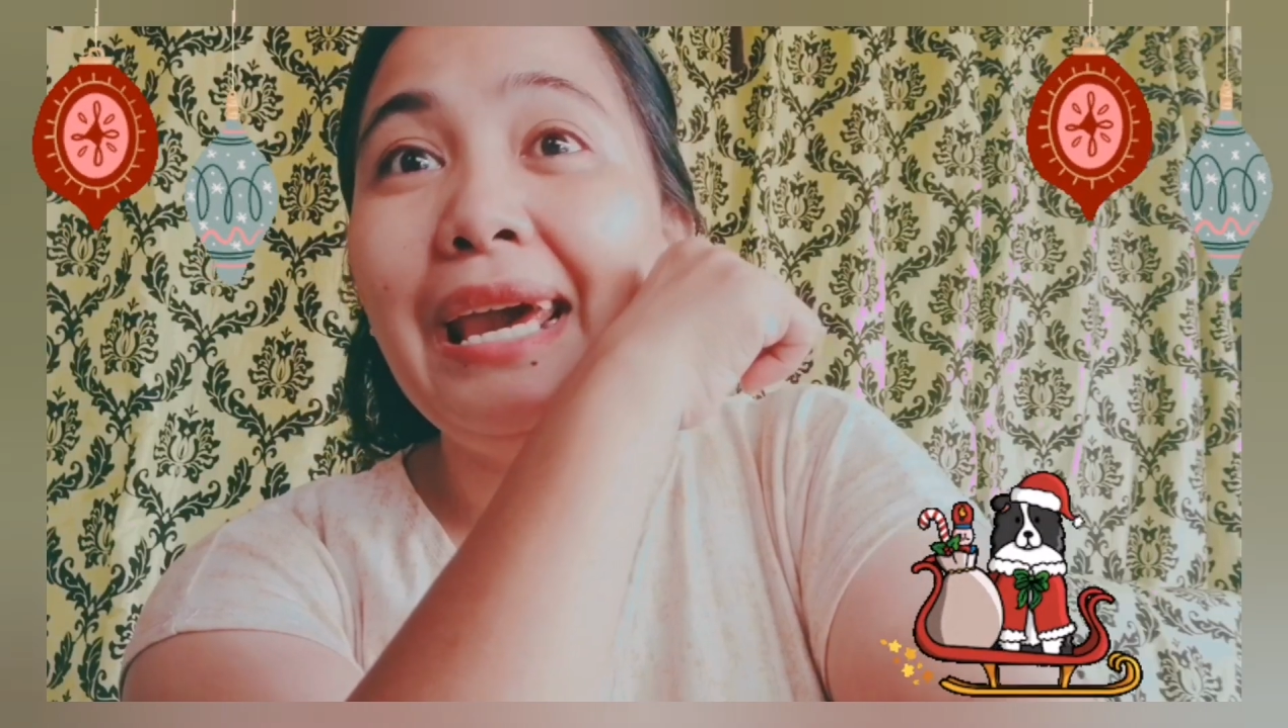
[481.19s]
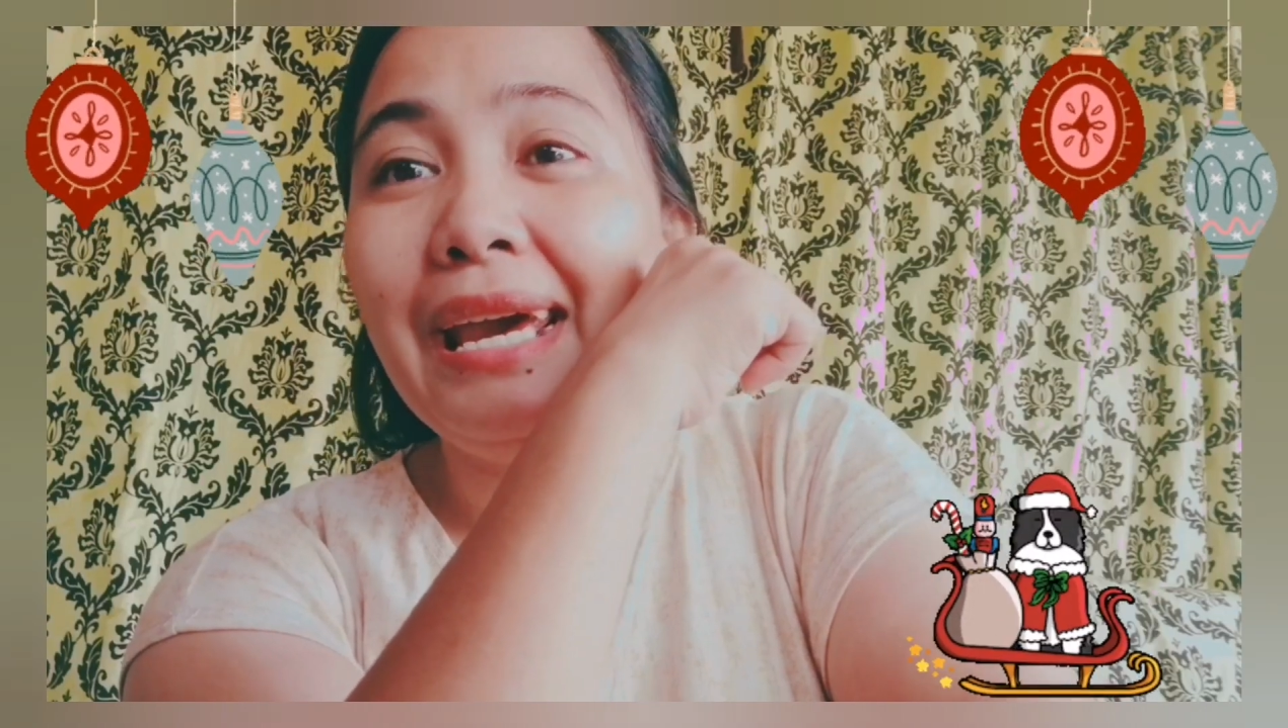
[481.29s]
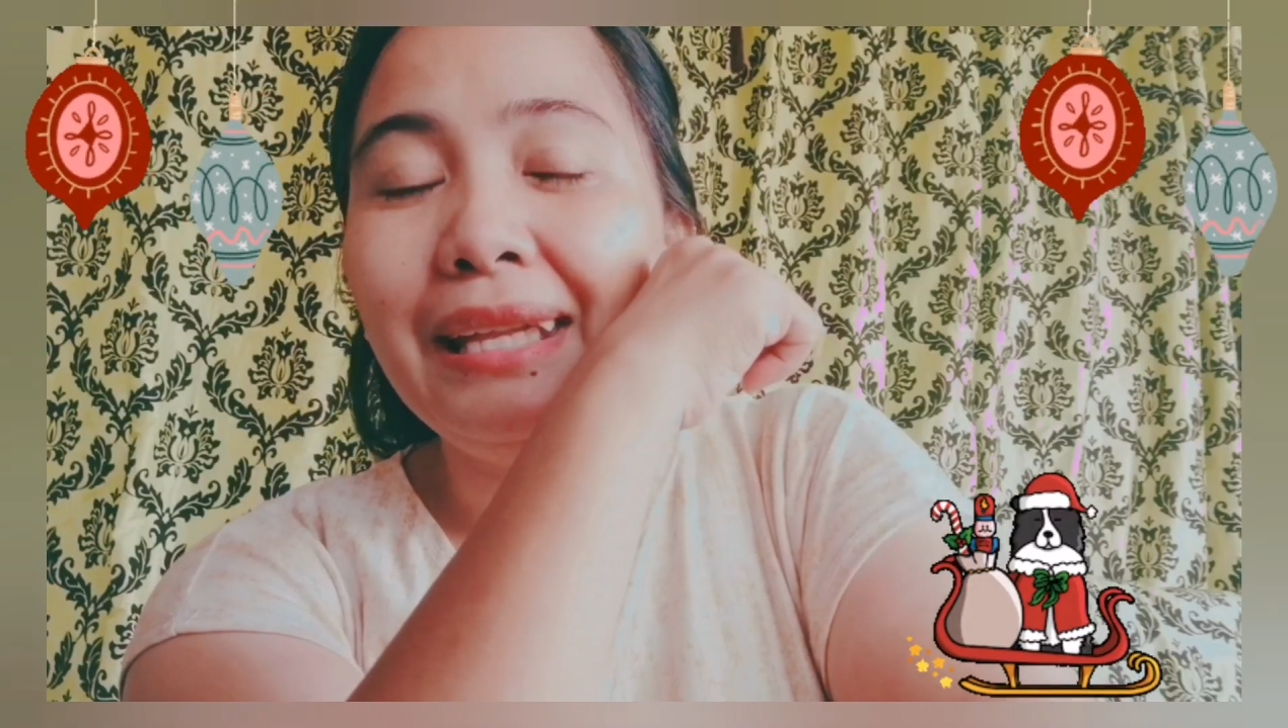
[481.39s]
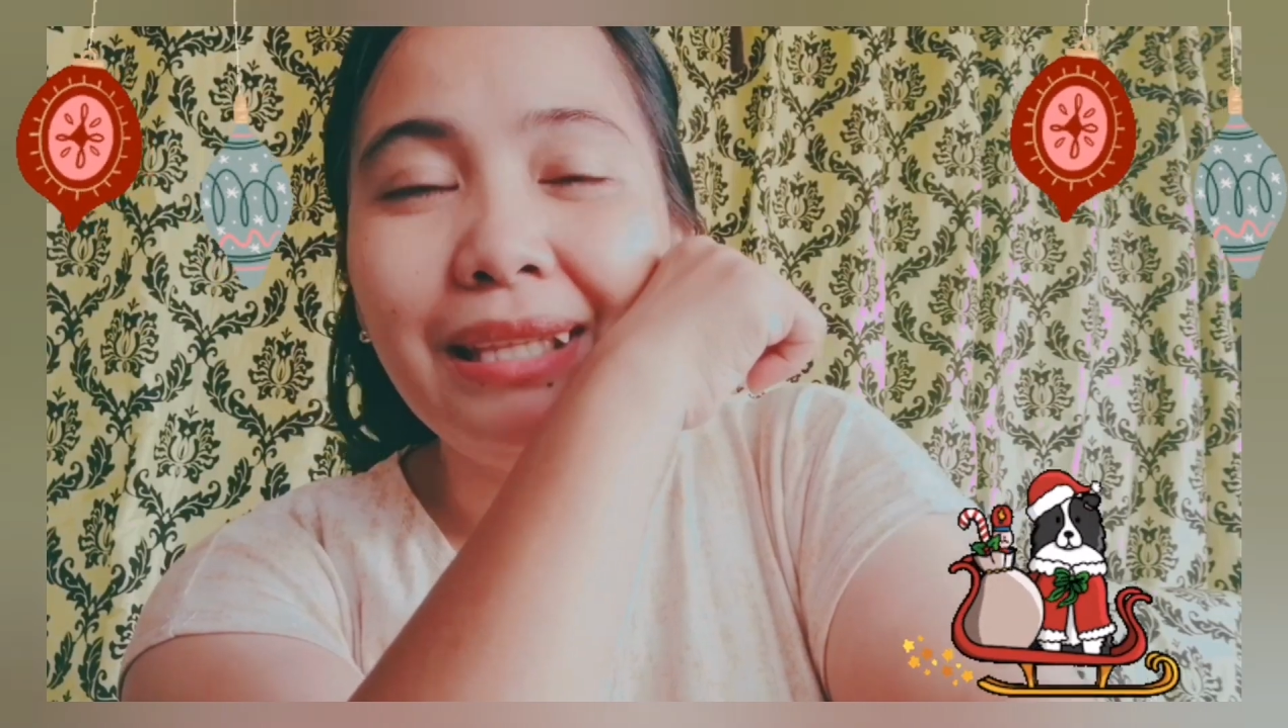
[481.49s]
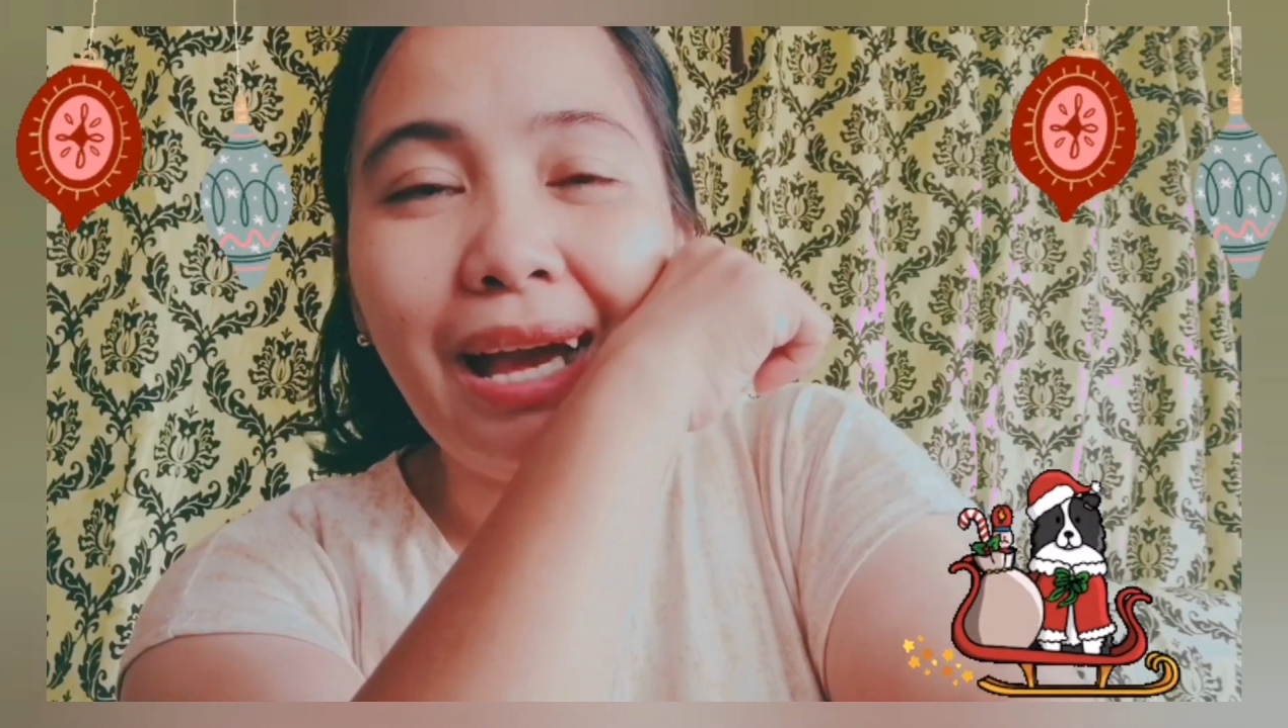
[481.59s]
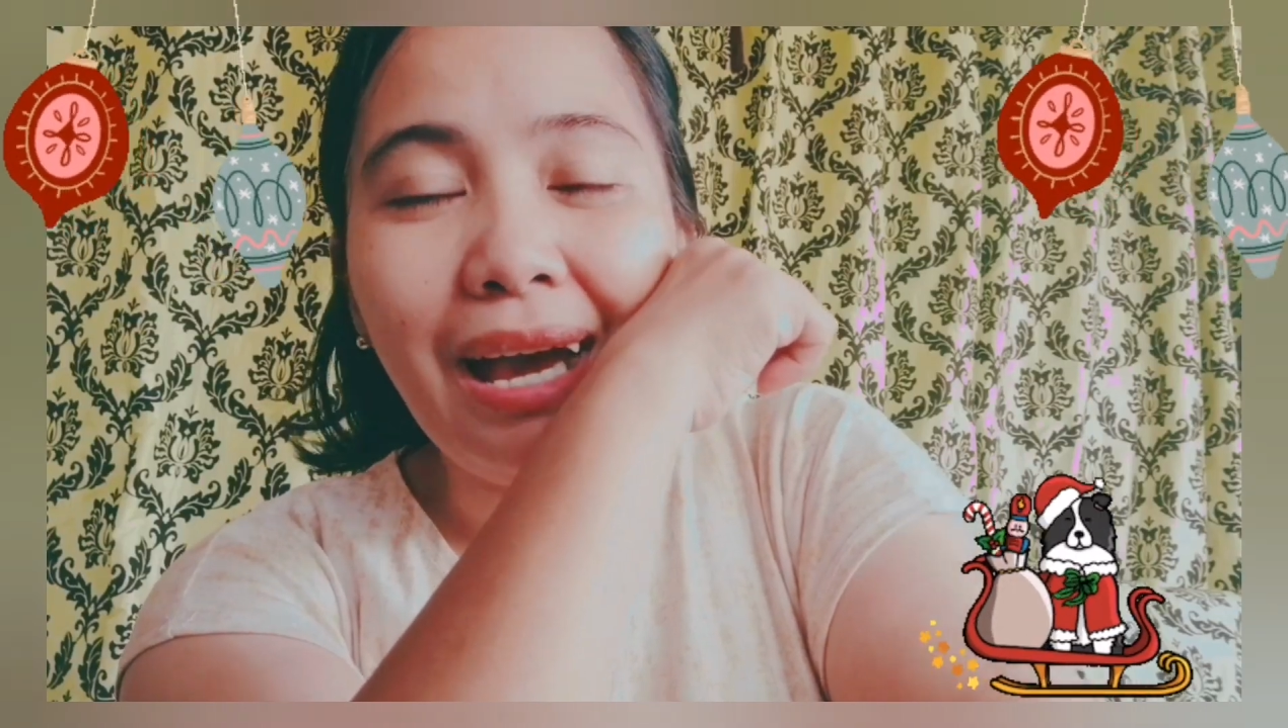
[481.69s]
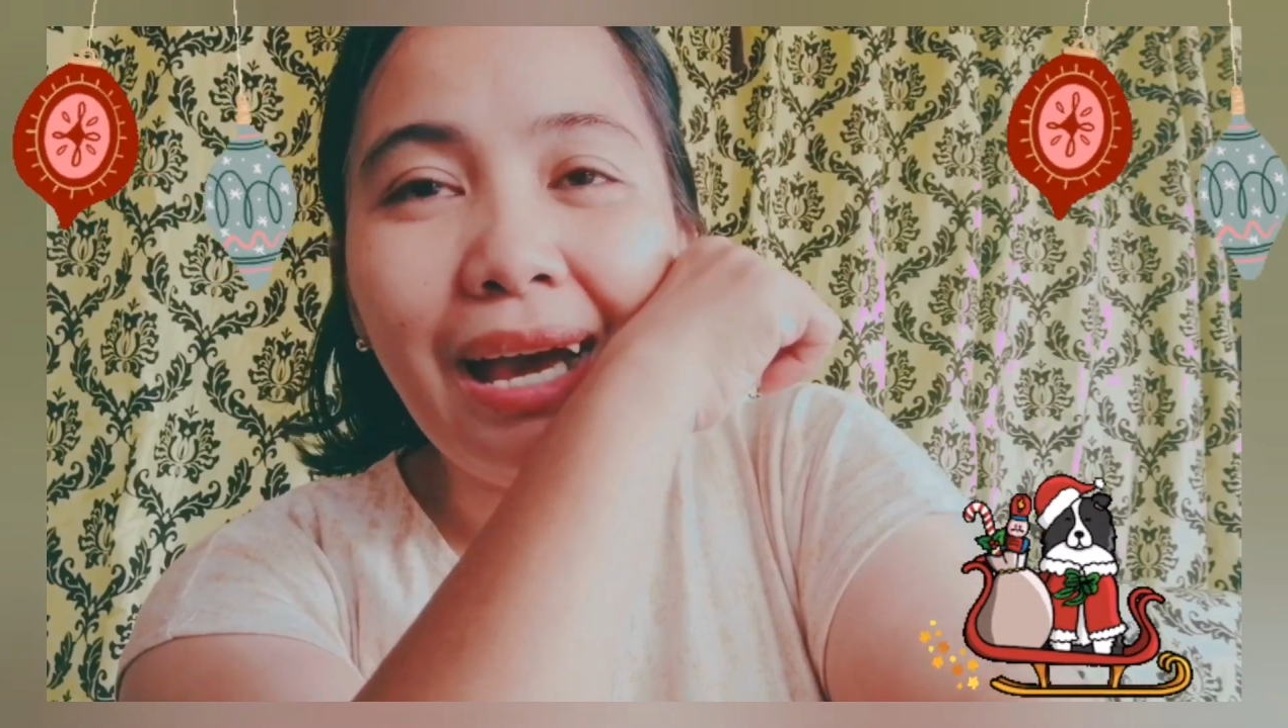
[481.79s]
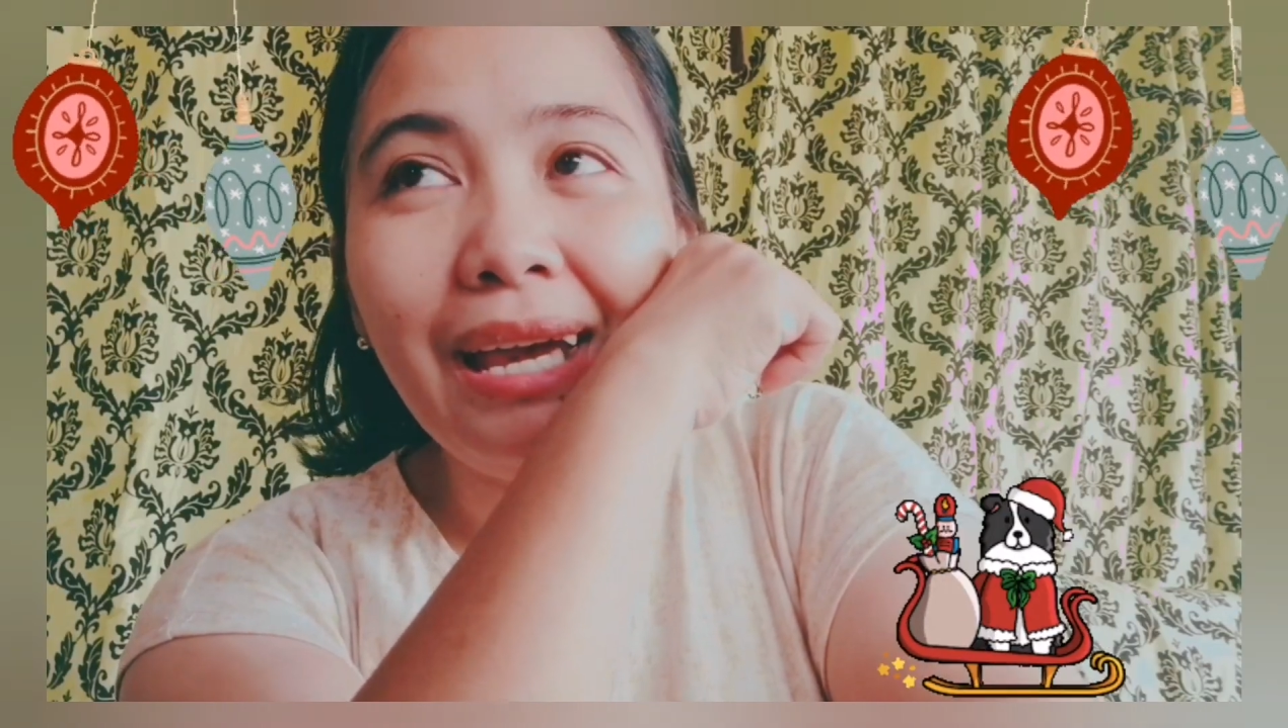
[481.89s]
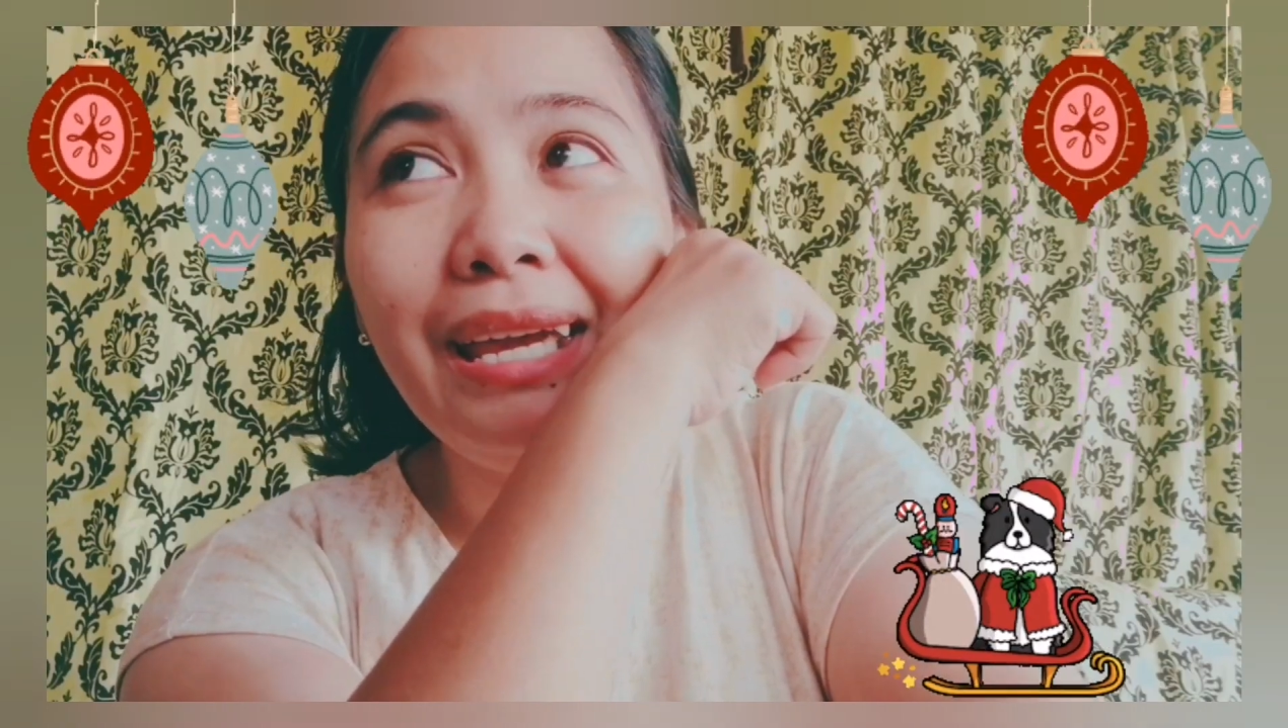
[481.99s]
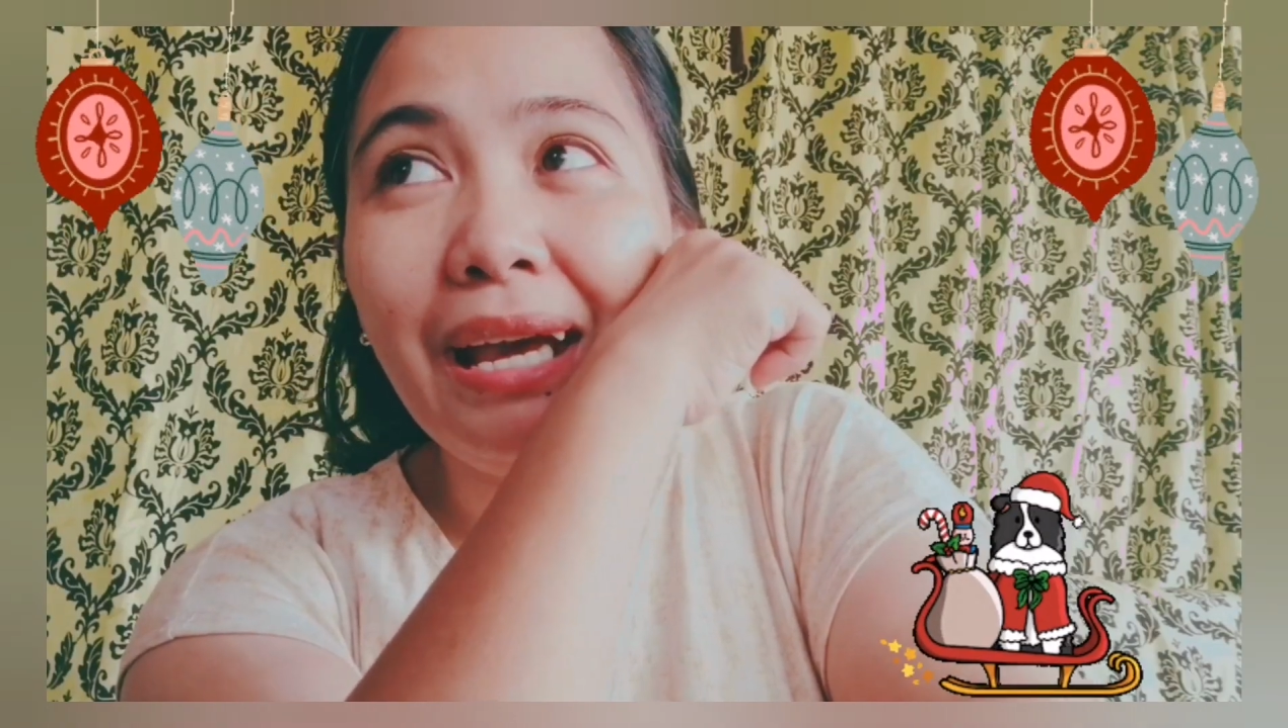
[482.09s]
and
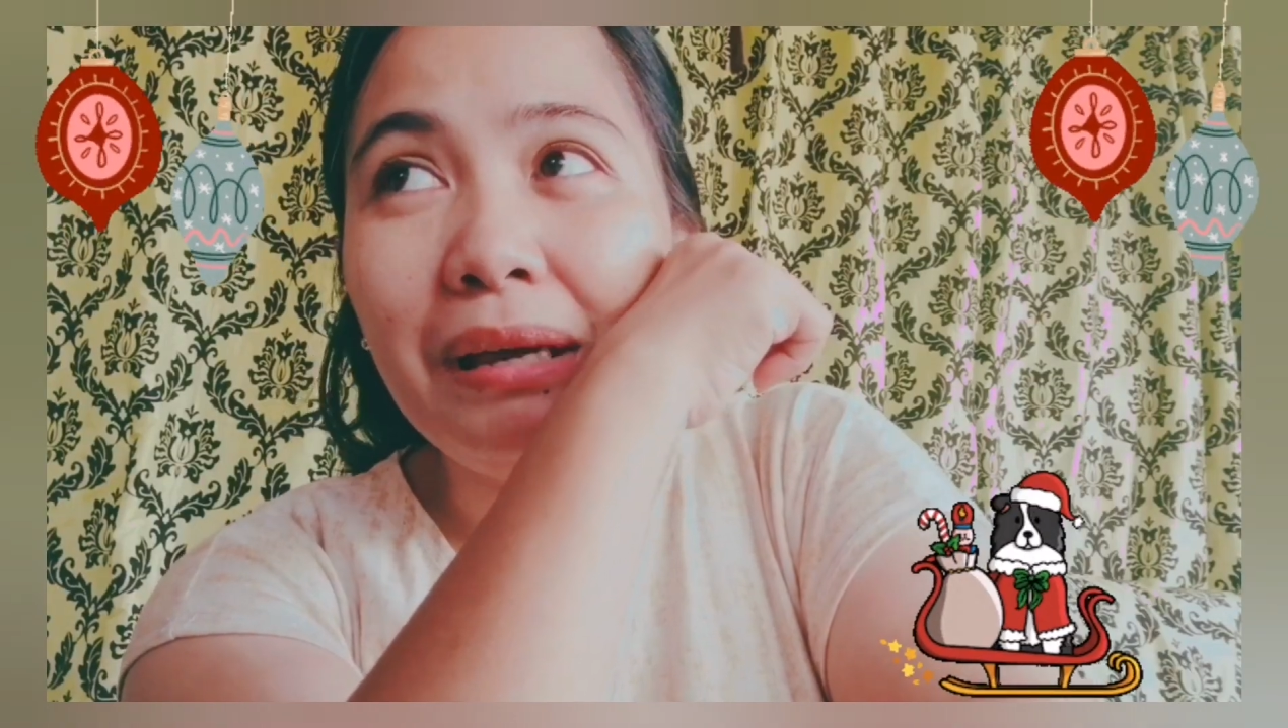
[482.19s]
I